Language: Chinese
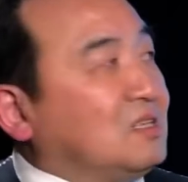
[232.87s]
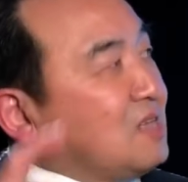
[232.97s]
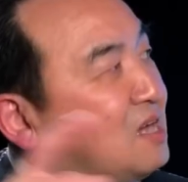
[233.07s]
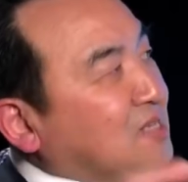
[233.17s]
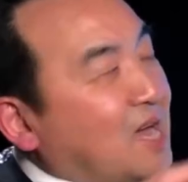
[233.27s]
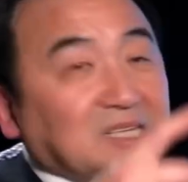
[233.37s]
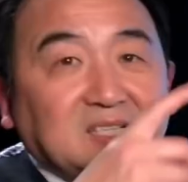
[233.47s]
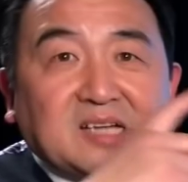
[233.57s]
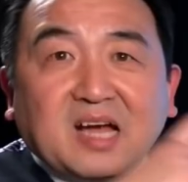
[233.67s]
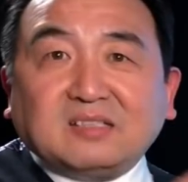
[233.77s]
当他
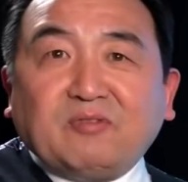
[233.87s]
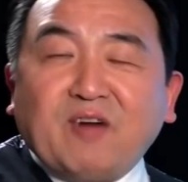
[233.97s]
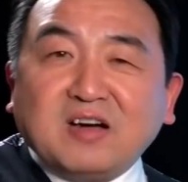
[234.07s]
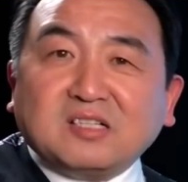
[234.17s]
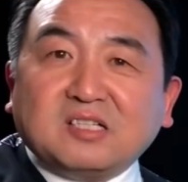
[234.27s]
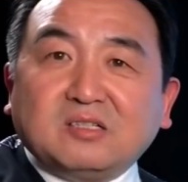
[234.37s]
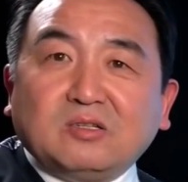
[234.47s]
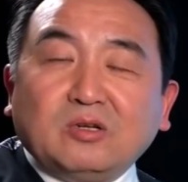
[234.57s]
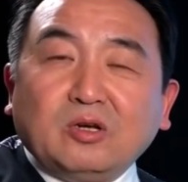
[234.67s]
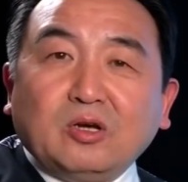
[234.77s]
以这样的方式
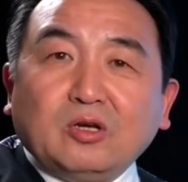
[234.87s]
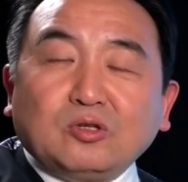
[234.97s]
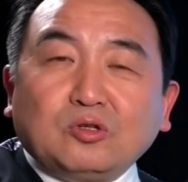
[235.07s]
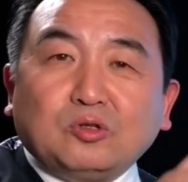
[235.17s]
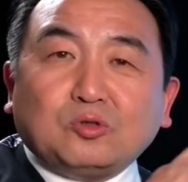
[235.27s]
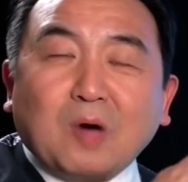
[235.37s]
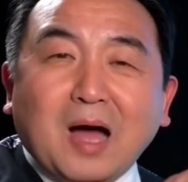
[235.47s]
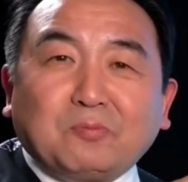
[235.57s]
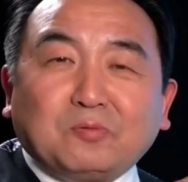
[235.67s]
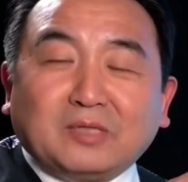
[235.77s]
去
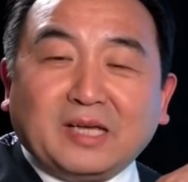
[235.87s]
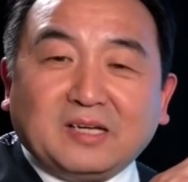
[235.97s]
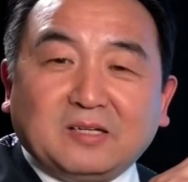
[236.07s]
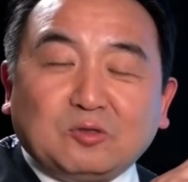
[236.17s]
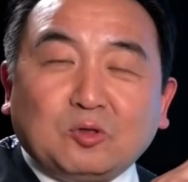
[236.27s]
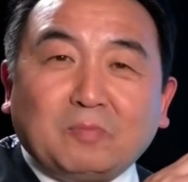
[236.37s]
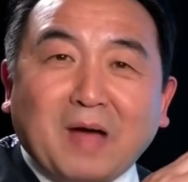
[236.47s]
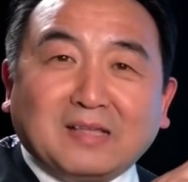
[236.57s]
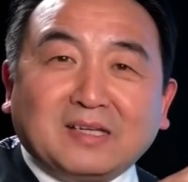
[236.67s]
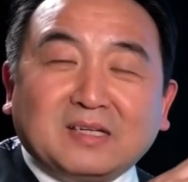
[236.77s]
抓捕那个，去
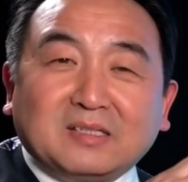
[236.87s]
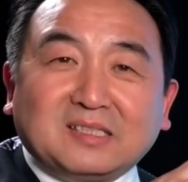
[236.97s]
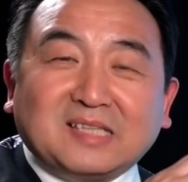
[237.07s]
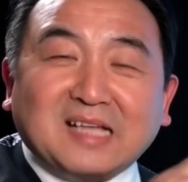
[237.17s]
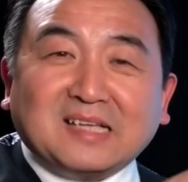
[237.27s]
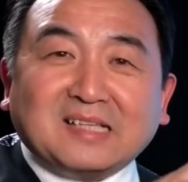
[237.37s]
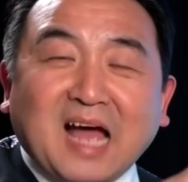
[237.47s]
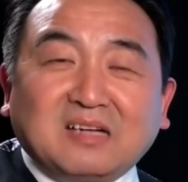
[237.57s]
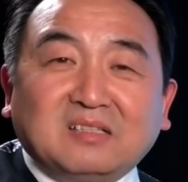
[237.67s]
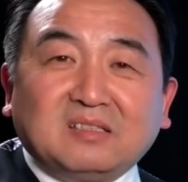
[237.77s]
把那个加拿
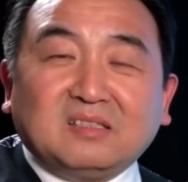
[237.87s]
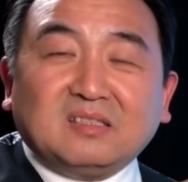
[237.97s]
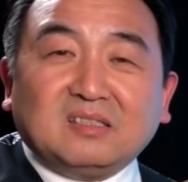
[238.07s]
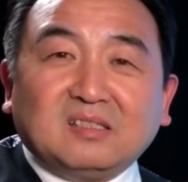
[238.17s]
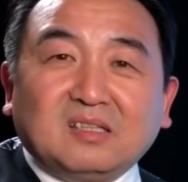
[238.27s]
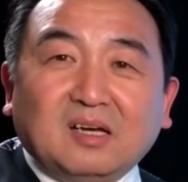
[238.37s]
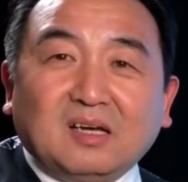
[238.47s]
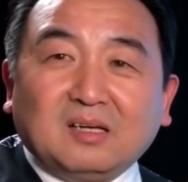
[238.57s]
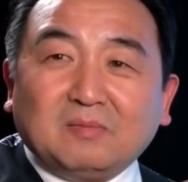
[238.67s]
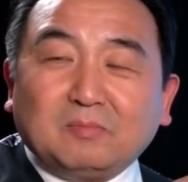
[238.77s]
大人，
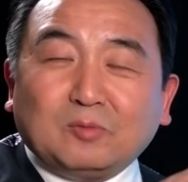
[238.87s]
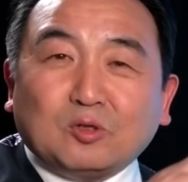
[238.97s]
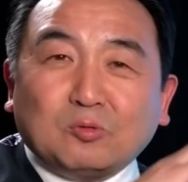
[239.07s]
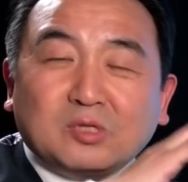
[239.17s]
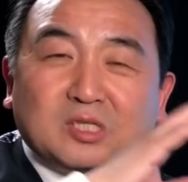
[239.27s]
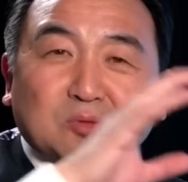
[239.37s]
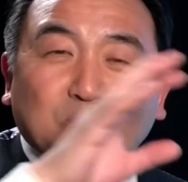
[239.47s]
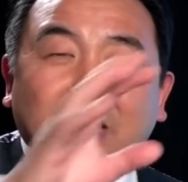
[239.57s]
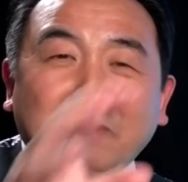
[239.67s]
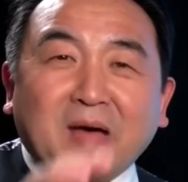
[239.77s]
呃，从十
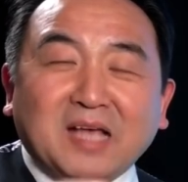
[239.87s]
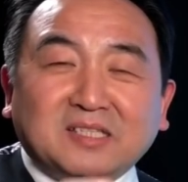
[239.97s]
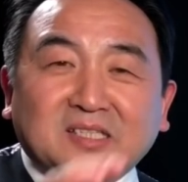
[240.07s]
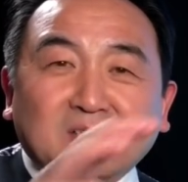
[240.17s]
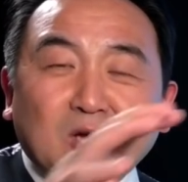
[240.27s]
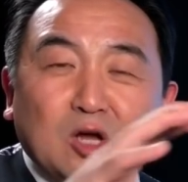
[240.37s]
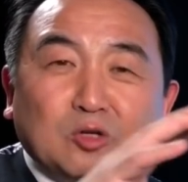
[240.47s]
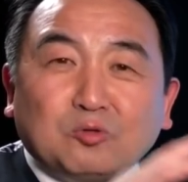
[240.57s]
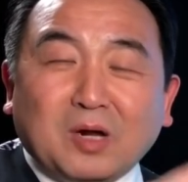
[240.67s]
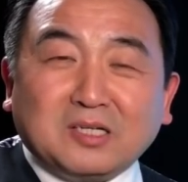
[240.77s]
五年判刑
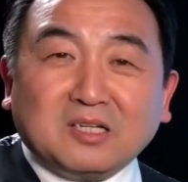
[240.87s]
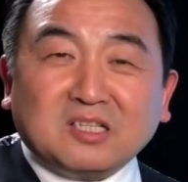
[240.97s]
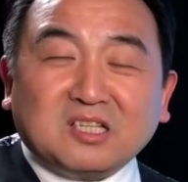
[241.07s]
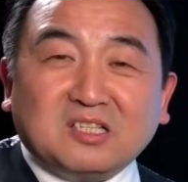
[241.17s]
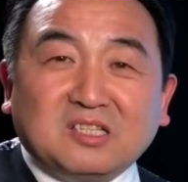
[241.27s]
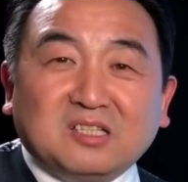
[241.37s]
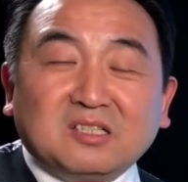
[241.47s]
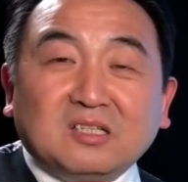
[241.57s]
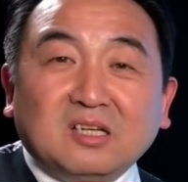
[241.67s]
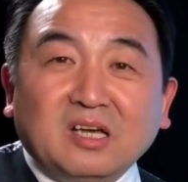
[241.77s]
转成死刑，
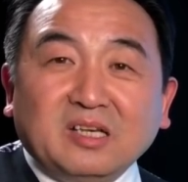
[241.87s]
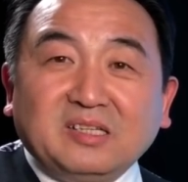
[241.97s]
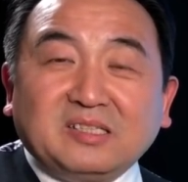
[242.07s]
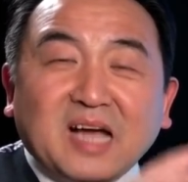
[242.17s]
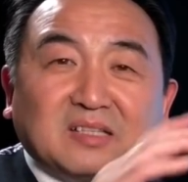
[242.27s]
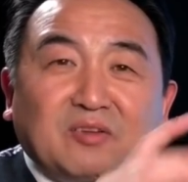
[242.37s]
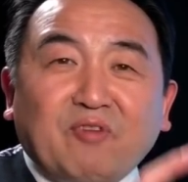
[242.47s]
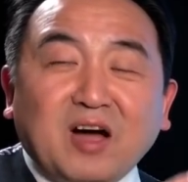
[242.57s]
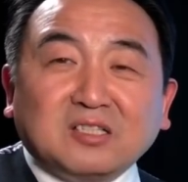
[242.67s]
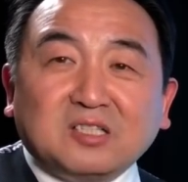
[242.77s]
以这样的
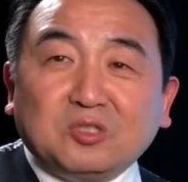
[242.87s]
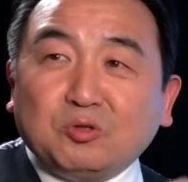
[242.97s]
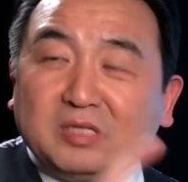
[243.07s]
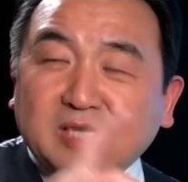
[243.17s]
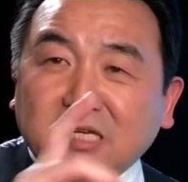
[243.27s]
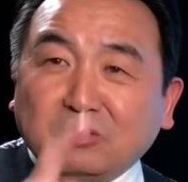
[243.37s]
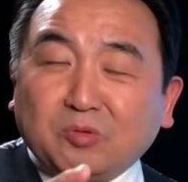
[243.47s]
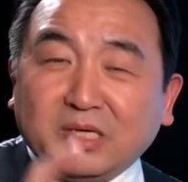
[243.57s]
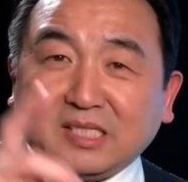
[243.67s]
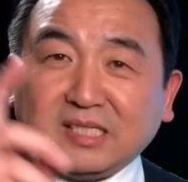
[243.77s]
方式去应
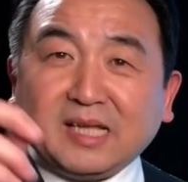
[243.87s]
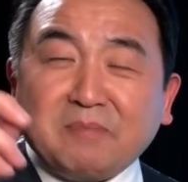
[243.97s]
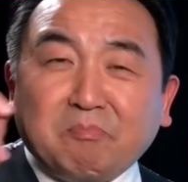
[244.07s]
对今天